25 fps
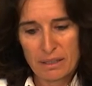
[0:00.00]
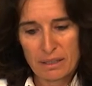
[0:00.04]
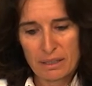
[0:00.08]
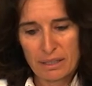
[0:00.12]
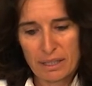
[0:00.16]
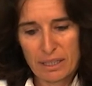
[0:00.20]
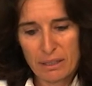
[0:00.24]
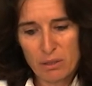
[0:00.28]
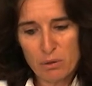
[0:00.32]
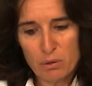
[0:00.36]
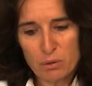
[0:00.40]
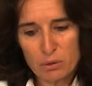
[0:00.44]

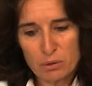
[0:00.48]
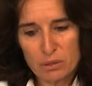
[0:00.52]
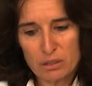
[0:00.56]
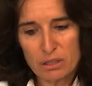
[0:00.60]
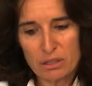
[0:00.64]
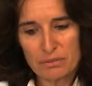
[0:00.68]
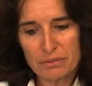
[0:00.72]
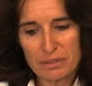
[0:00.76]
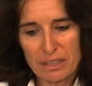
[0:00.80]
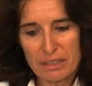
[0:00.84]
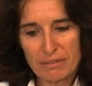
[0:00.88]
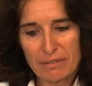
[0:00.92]
e lui
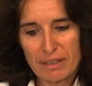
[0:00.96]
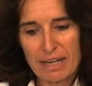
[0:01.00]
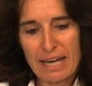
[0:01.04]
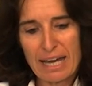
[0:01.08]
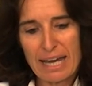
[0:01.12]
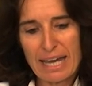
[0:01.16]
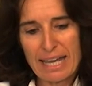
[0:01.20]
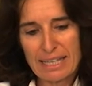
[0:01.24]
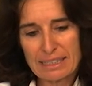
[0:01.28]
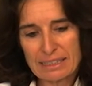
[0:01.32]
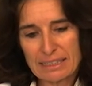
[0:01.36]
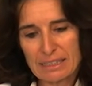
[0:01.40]
doveva
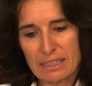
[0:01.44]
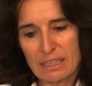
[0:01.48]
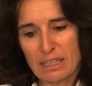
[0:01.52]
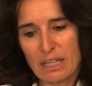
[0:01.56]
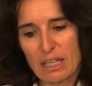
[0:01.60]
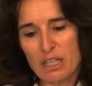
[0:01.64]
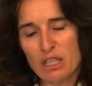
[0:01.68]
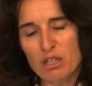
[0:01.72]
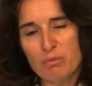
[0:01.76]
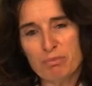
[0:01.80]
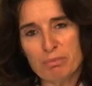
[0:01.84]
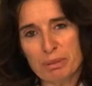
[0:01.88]
essere
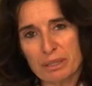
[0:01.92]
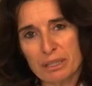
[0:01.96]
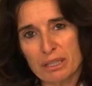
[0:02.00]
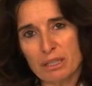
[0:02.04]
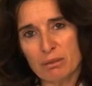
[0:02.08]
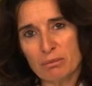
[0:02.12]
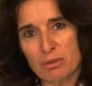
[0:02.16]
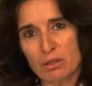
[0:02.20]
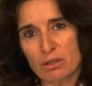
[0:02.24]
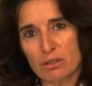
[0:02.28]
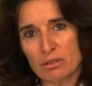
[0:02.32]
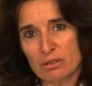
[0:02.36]
il
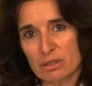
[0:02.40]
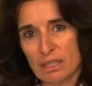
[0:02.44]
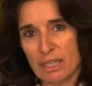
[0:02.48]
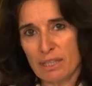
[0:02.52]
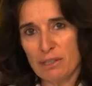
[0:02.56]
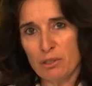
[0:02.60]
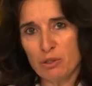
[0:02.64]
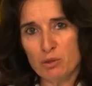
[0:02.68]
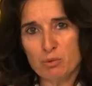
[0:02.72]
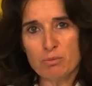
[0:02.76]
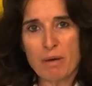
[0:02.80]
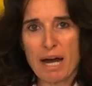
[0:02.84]
primo
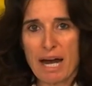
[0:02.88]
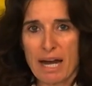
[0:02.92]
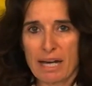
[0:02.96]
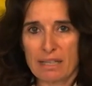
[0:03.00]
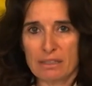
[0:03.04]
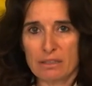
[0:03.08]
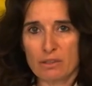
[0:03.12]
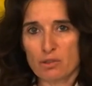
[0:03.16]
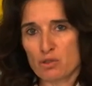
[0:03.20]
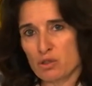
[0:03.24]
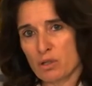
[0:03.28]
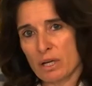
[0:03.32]
degli
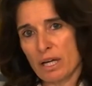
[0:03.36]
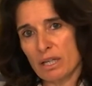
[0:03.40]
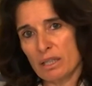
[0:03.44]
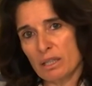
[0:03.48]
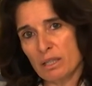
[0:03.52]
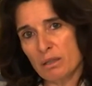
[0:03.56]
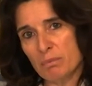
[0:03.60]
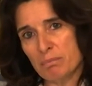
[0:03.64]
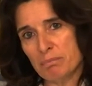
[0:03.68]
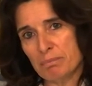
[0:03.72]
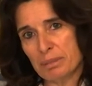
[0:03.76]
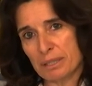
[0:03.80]
umani, cioè
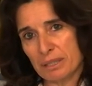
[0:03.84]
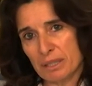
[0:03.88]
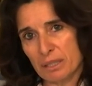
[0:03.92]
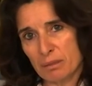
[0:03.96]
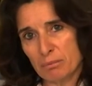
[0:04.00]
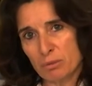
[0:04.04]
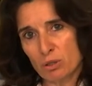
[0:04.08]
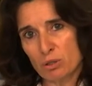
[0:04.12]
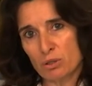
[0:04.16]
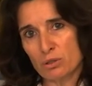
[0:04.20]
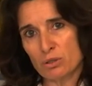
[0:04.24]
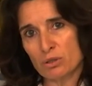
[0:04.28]
il
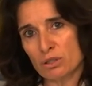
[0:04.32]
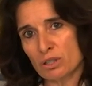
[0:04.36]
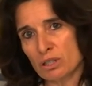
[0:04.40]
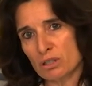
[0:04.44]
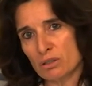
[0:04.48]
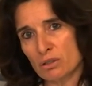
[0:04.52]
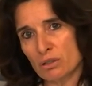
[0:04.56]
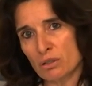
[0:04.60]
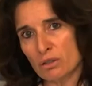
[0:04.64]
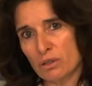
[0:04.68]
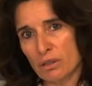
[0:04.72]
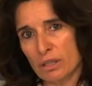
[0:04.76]
primo
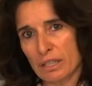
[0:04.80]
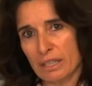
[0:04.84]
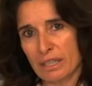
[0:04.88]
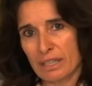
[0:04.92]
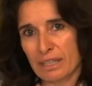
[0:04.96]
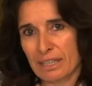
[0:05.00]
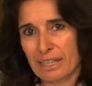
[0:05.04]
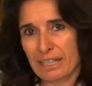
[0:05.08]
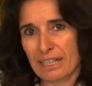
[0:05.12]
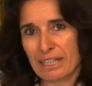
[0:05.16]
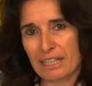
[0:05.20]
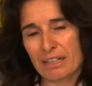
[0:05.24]

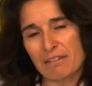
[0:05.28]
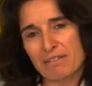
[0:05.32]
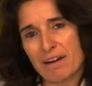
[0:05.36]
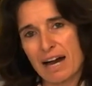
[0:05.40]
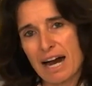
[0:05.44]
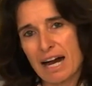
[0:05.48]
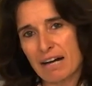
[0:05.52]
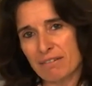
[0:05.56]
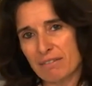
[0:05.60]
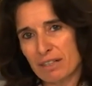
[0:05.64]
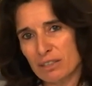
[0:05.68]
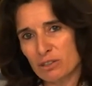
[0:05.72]
corridore che
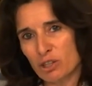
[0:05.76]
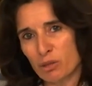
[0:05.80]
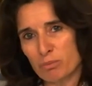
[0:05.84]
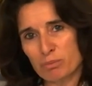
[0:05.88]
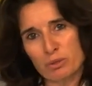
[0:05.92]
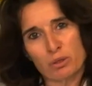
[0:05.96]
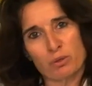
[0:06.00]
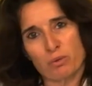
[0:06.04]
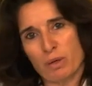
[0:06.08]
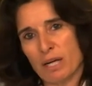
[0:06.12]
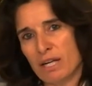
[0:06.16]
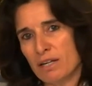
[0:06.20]
arrivava
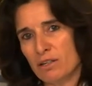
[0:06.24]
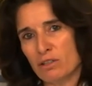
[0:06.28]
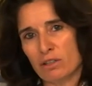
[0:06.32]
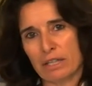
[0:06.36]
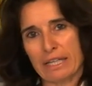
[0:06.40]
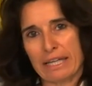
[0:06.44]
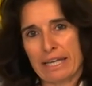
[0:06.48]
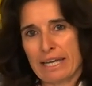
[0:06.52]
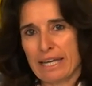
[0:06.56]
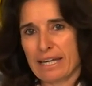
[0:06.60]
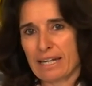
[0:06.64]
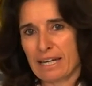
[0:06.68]
dopo quello
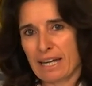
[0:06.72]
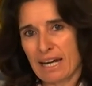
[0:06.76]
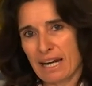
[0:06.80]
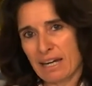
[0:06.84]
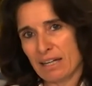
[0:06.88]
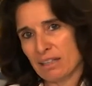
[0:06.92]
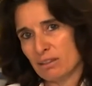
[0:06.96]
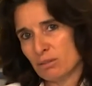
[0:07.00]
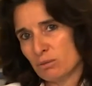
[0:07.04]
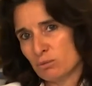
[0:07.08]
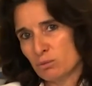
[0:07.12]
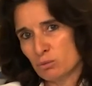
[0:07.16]
che
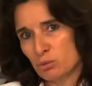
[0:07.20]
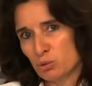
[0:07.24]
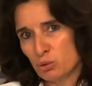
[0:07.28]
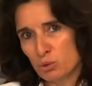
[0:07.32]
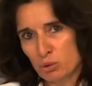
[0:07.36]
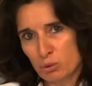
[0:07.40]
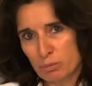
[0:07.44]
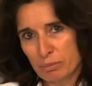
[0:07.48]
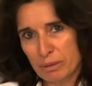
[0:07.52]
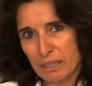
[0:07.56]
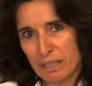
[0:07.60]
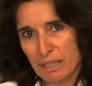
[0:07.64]
era un
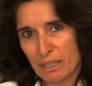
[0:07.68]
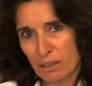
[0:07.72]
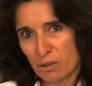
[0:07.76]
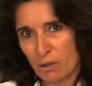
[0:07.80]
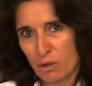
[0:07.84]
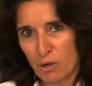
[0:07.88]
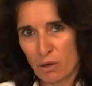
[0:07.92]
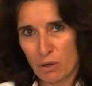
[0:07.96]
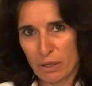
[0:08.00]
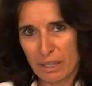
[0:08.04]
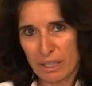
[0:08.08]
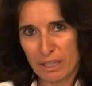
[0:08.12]

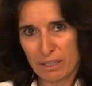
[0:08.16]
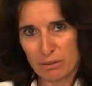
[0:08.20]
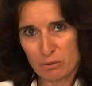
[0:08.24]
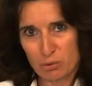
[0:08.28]
supereroe,